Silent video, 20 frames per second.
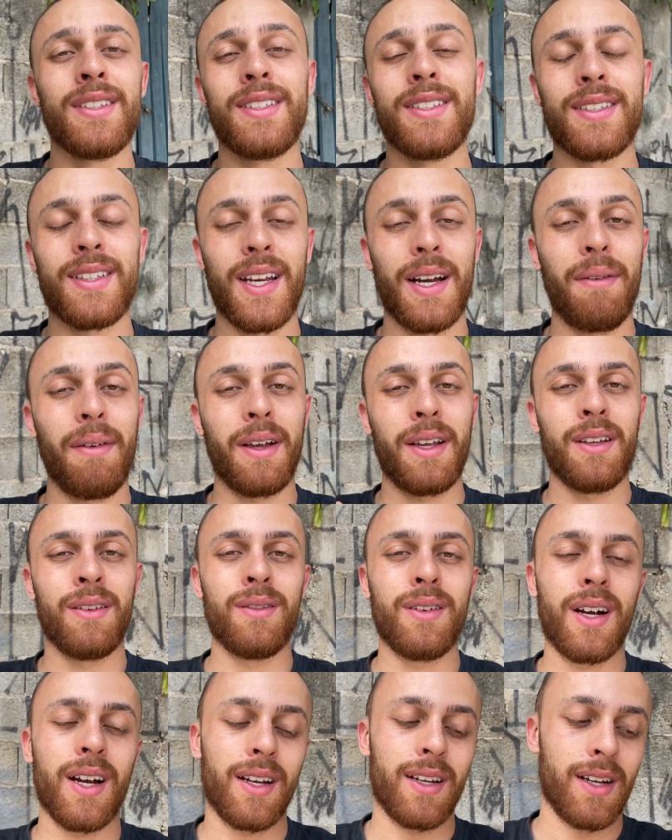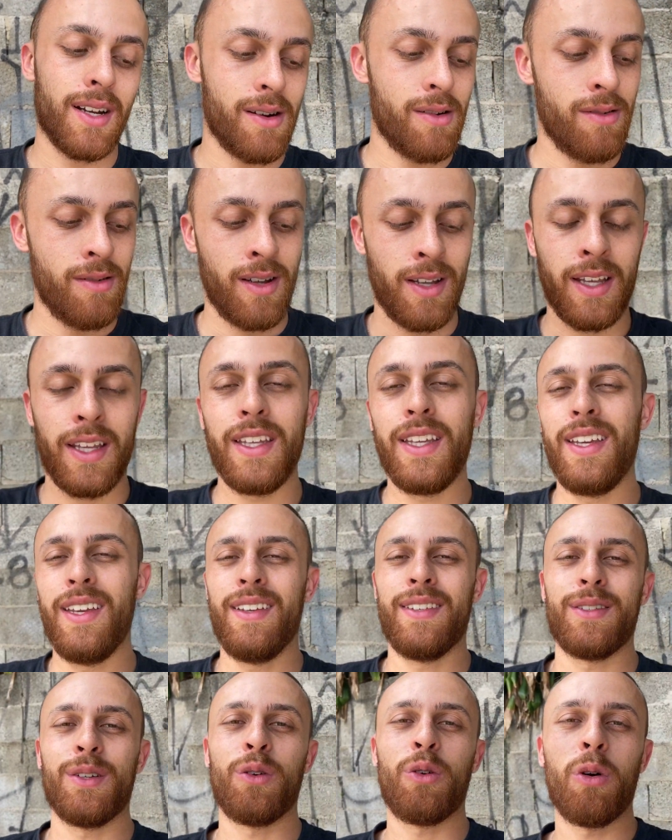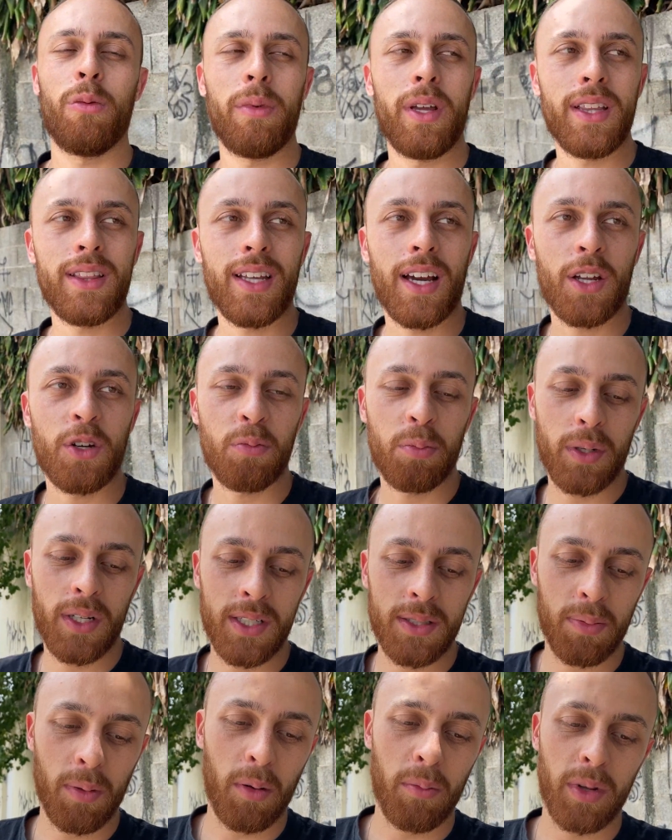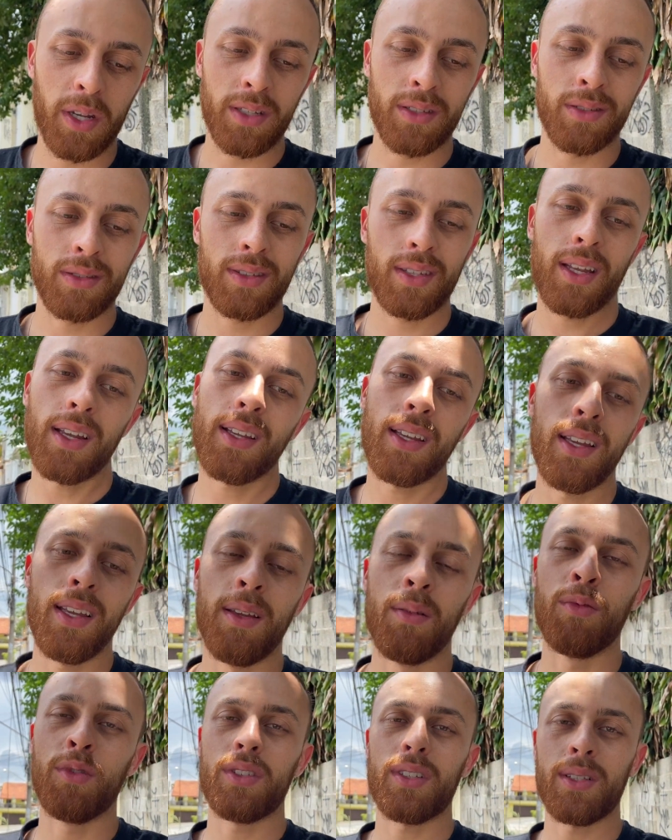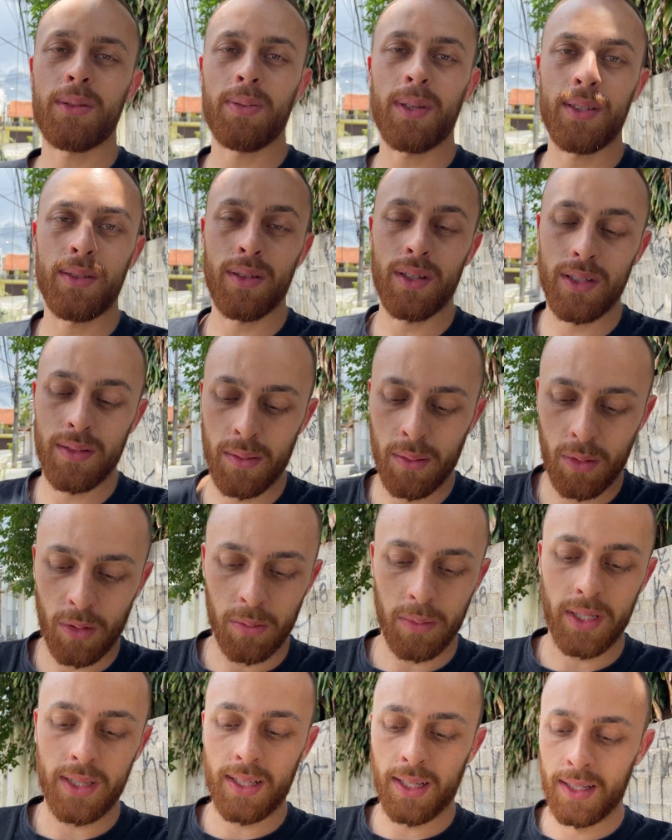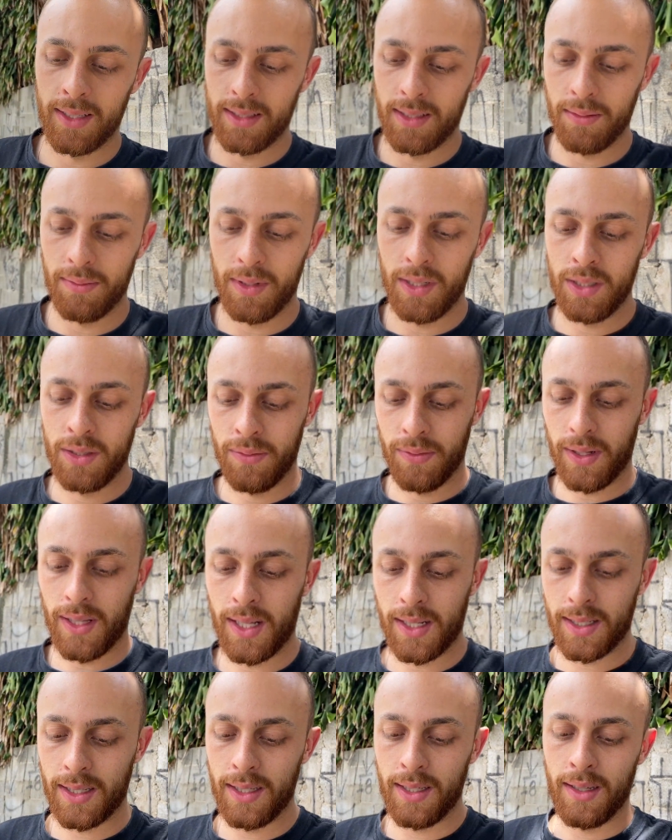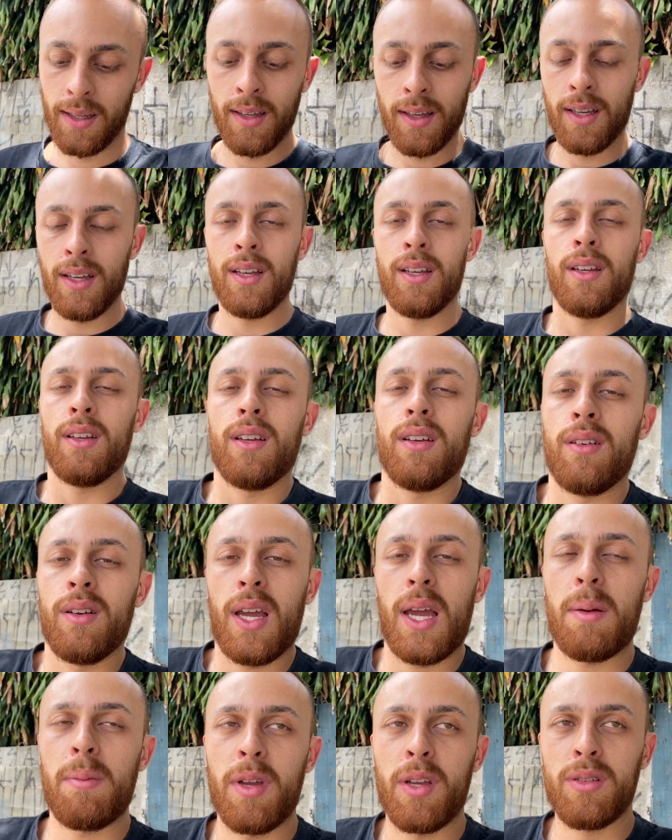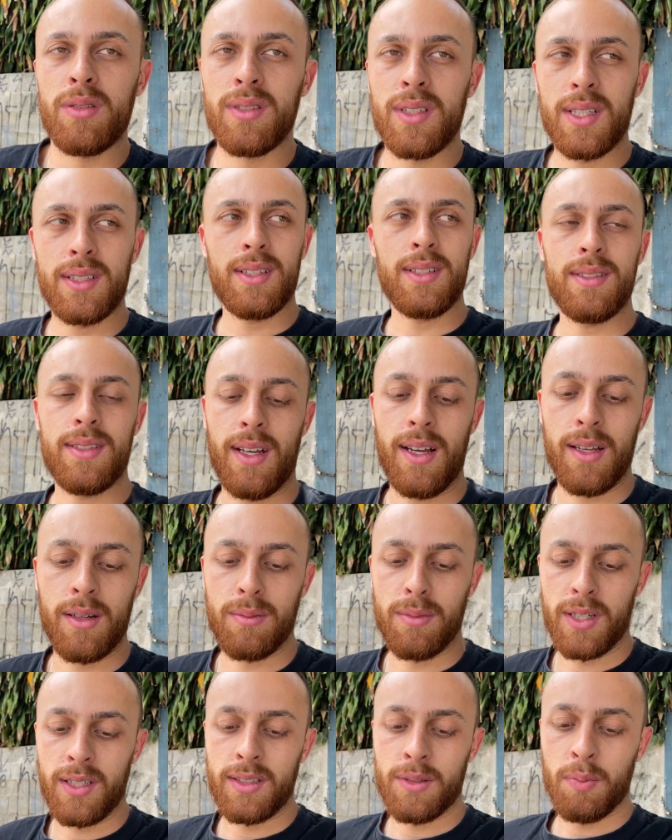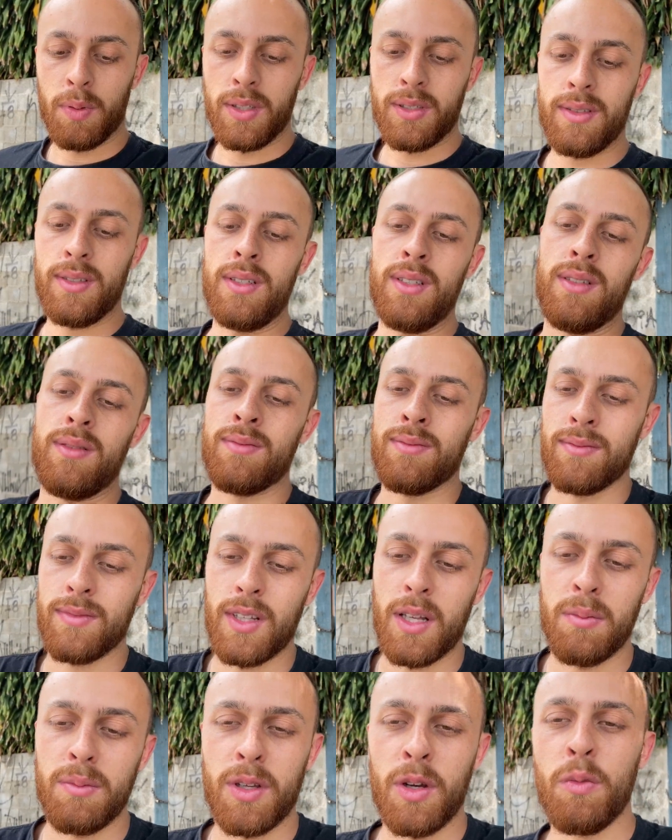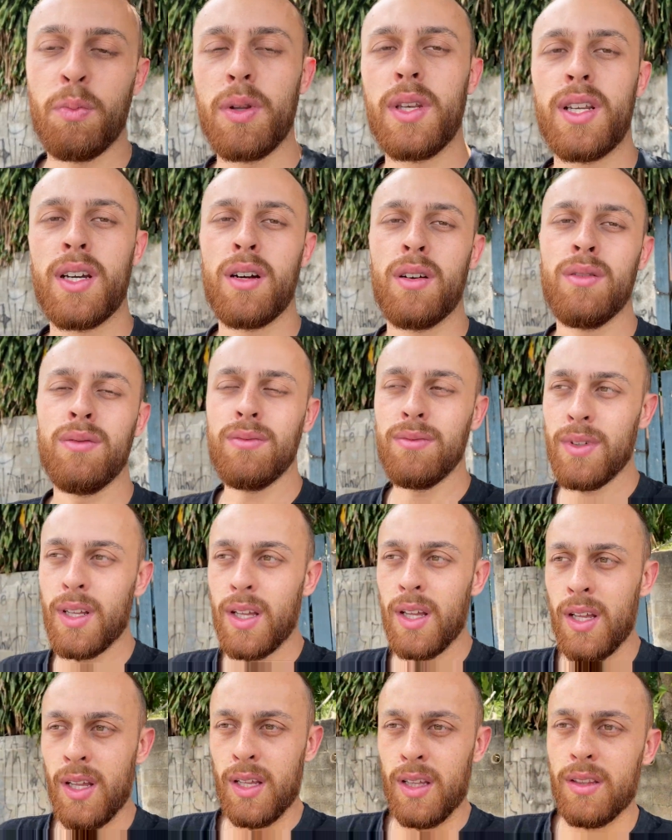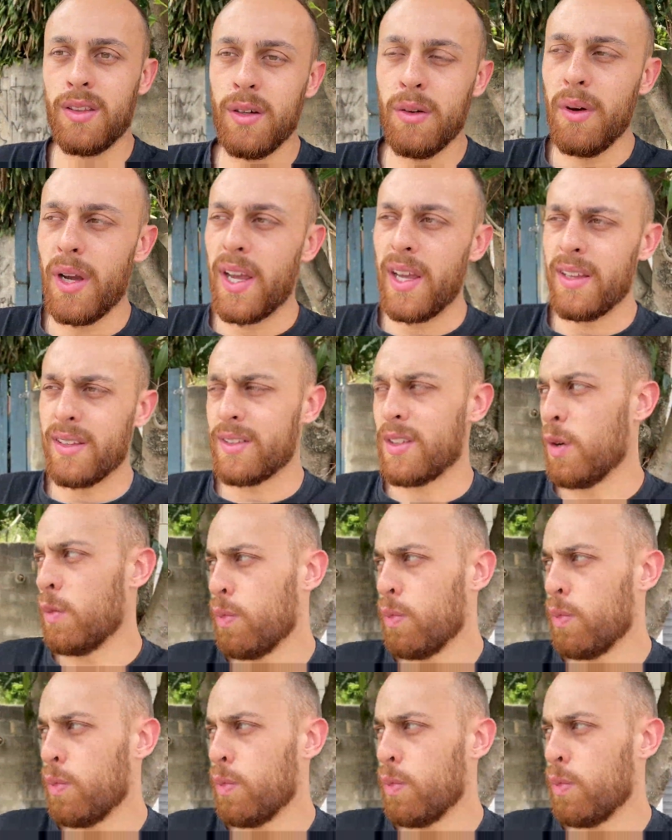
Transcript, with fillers: se inscreve aqui no canal e seu comentário principalmente. Eu sei que muitas pessoas vão comentar nesse vídeo e falar que é meio desnecessário, mas tipo assim, na minha opinião, não é. Se eu